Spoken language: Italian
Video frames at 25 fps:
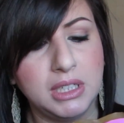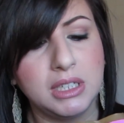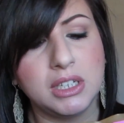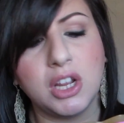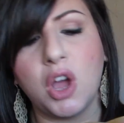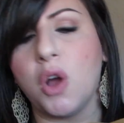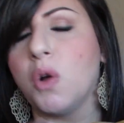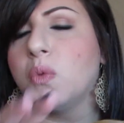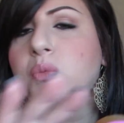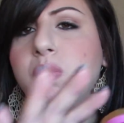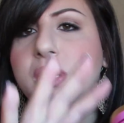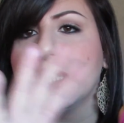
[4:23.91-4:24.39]

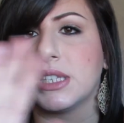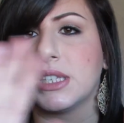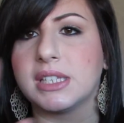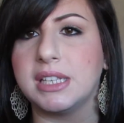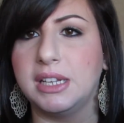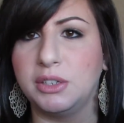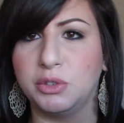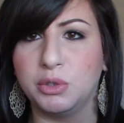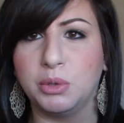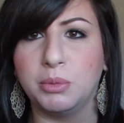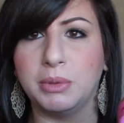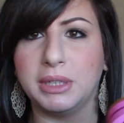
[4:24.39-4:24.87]
no questo
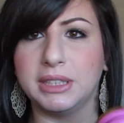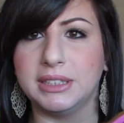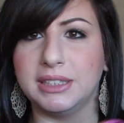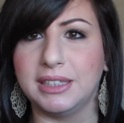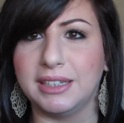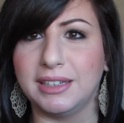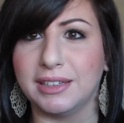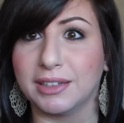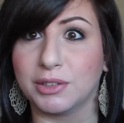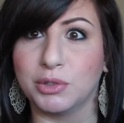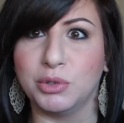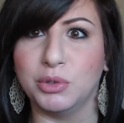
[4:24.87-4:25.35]
è il nome
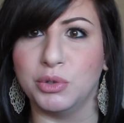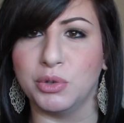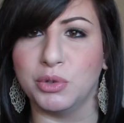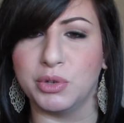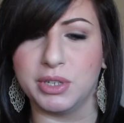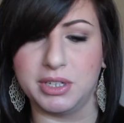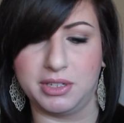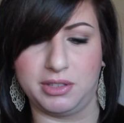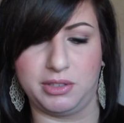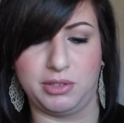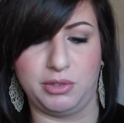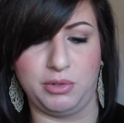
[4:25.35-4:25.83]
del
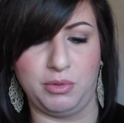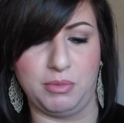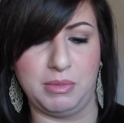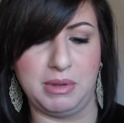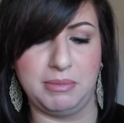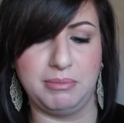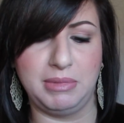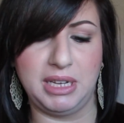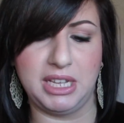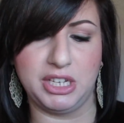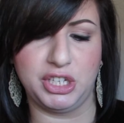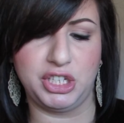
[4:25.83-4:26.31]
colore
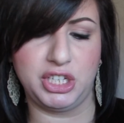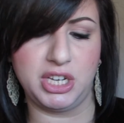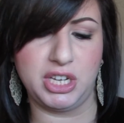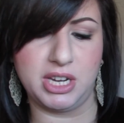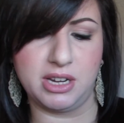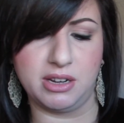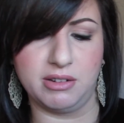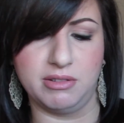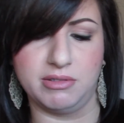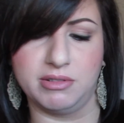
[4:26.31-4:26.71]
insomma Blushing